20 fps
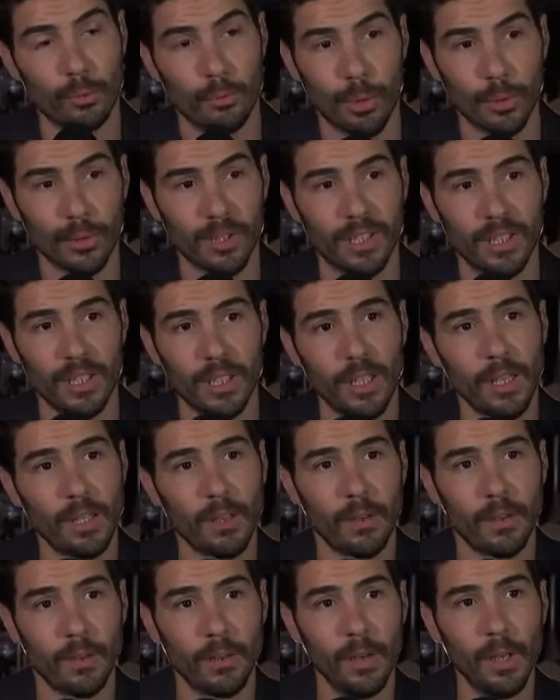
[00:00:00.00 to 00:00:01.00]
de penser,
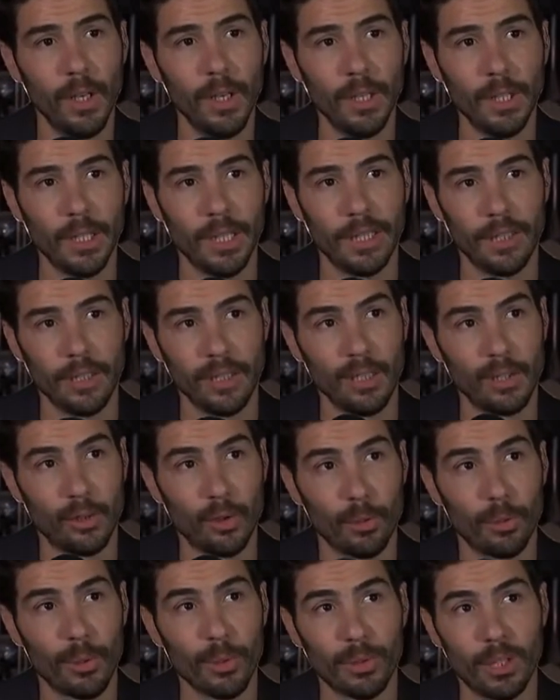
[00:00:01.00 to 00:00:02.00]
et il est
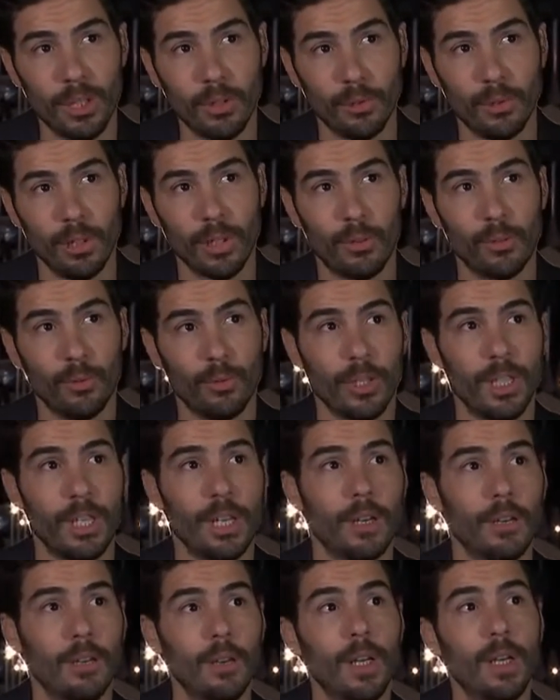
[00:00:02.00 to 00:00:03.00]
surpris aussi de
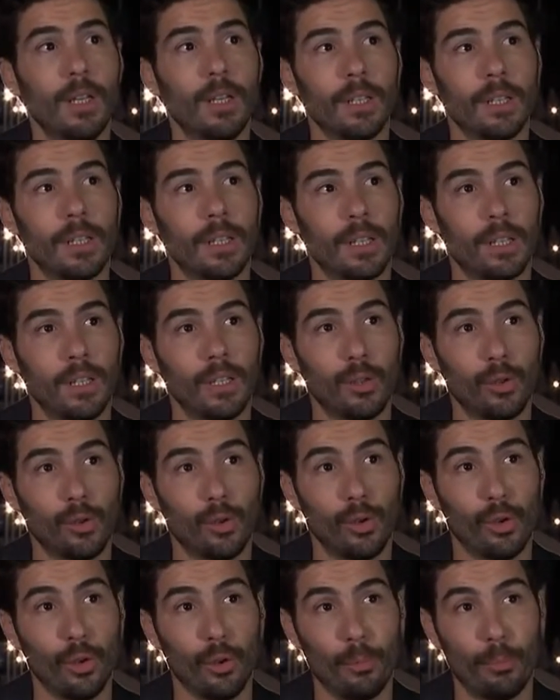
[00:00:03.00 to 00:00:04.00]
découvrir
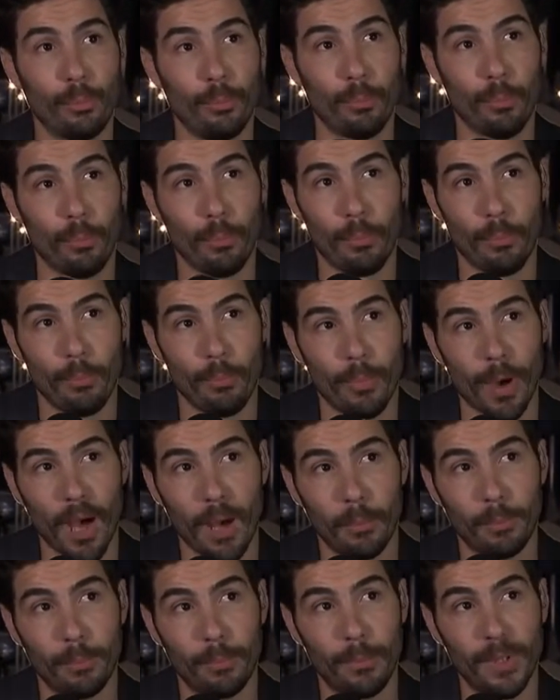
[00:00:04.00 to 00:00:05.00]
que
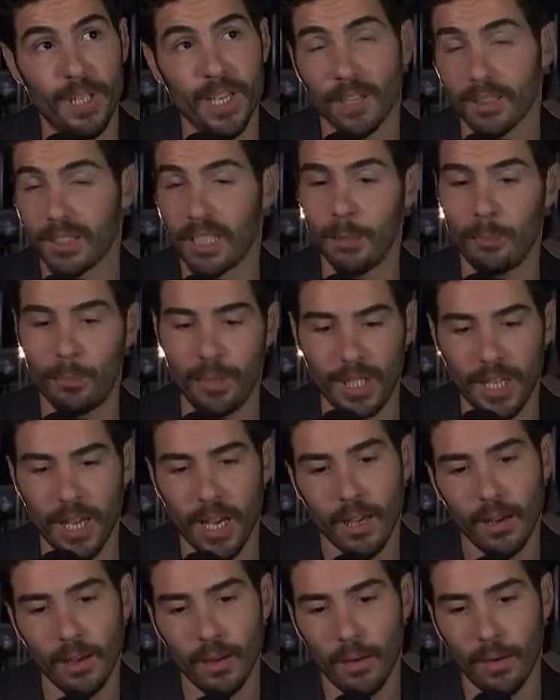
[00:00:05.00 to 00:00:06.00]
par bien des
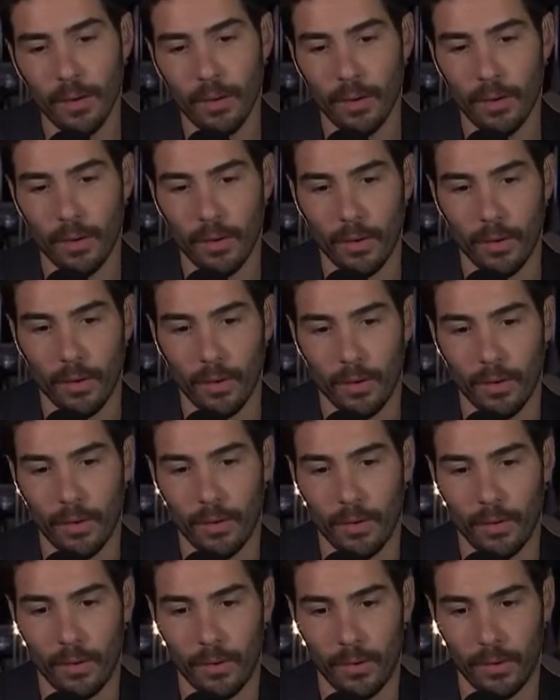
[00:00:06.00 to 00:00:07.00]
biais,
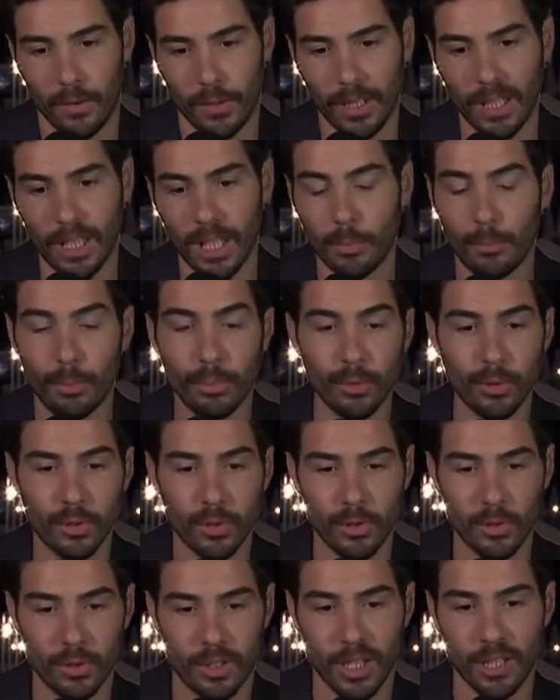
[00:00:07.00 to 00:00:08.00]
euh, il
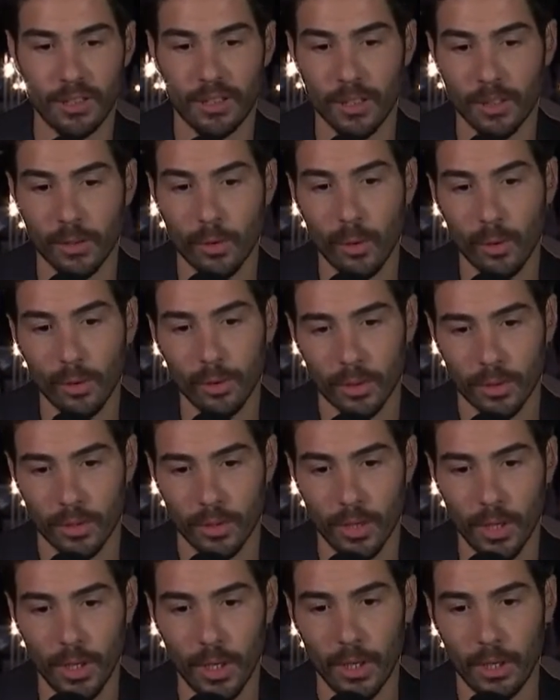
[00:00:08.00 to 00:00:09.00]
épouse certaines
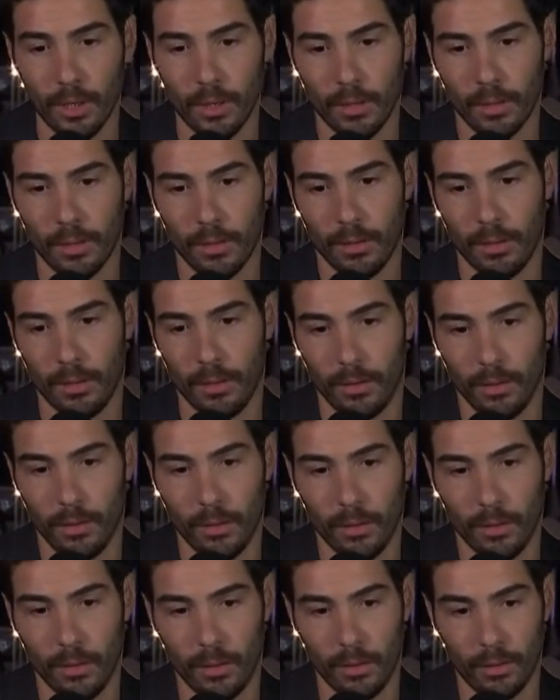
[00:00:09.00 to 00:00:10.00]
causes
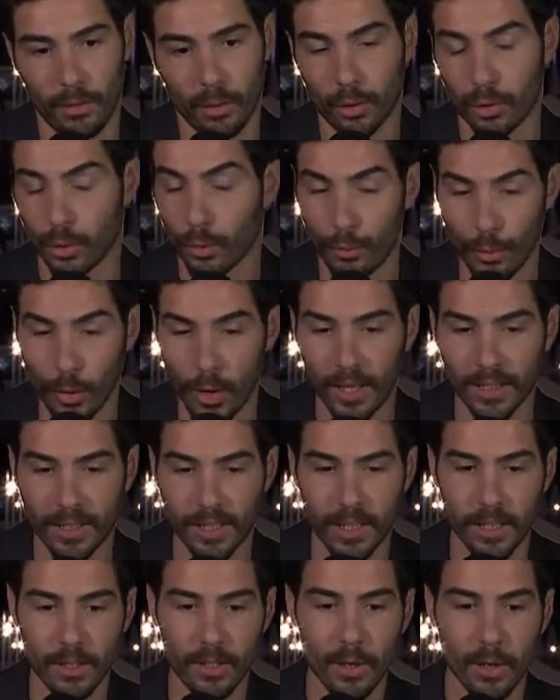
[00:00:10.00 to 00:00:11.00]
euh, dans son fort
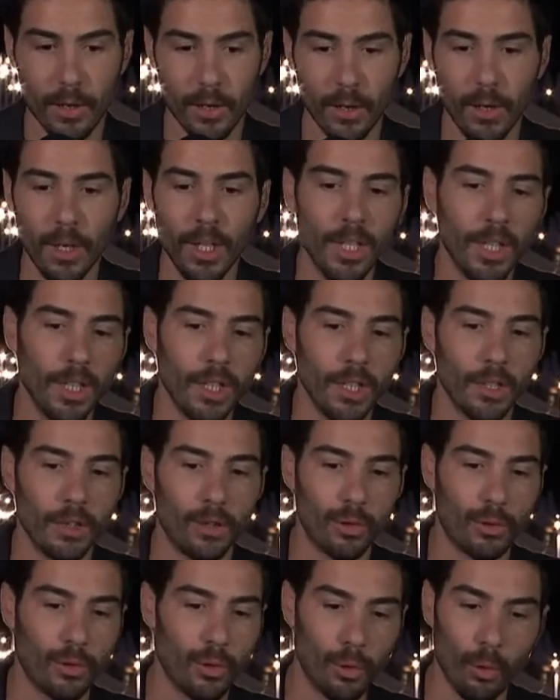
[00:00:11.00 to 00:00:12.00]
intérieur
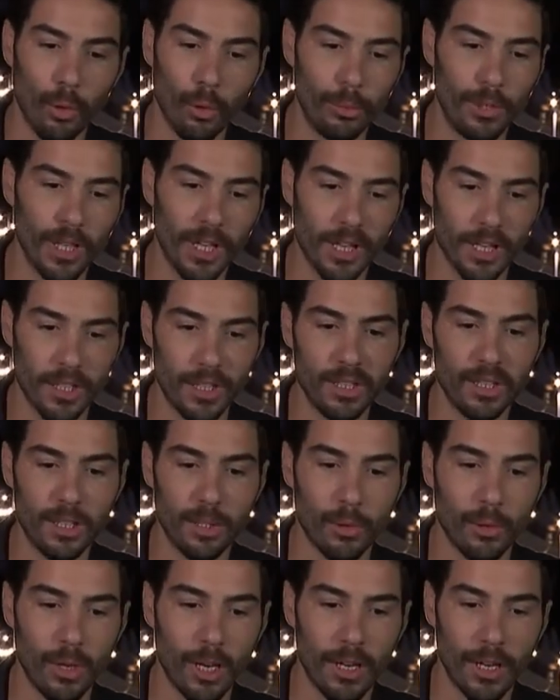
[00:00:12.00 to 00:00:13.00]
que ce groupe d'anarchistes
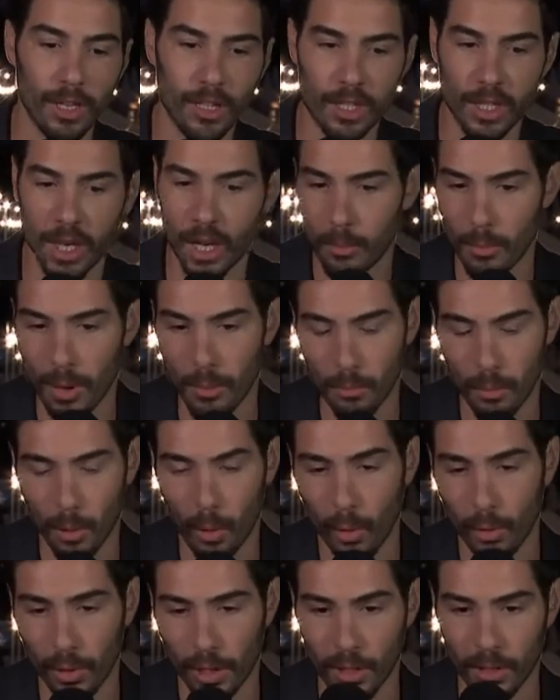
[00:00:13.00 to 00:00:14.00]
et que l'anarchie elle-même
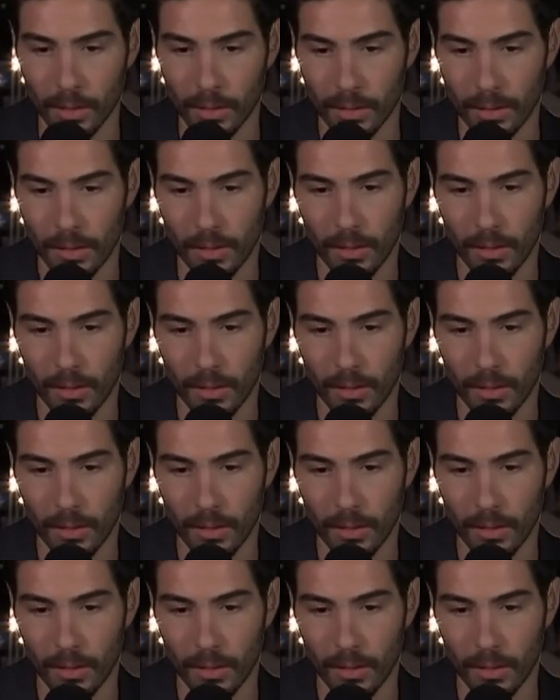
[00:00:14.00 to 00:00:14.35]
prône